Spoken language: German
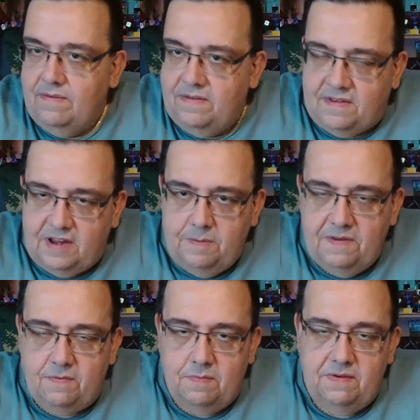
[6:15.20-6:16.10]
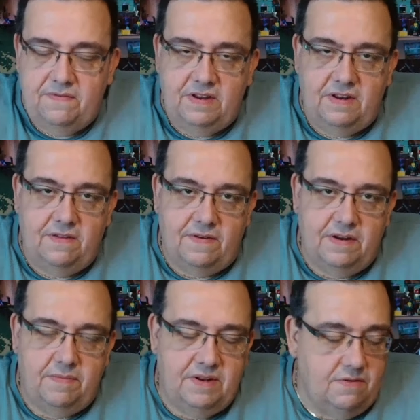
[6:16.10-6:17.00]
Stream ist für mich wichtig, weil
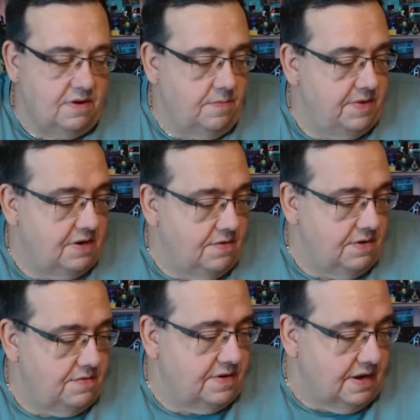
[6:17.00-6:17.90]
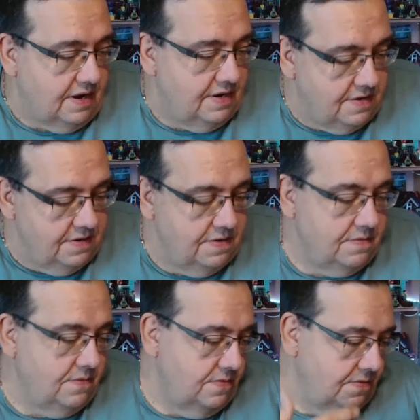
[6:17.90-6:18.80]
ich mich dort auch mit den Leuten unterhalte
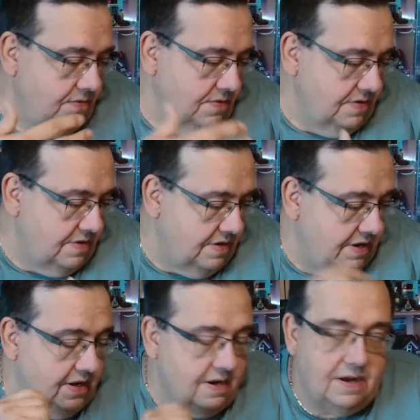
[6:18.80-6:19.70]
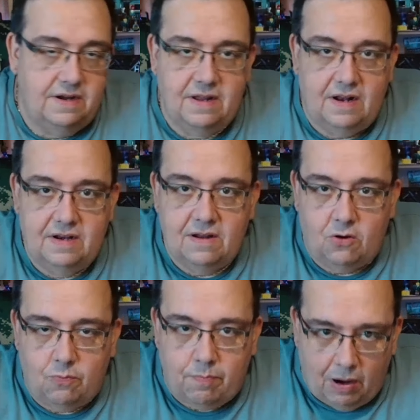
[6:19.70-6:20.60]
und hier kann ich halt
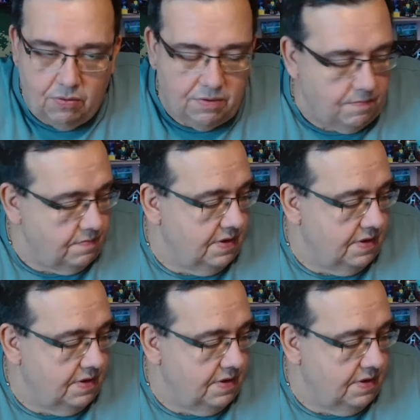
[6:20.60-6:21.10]
auch bauen.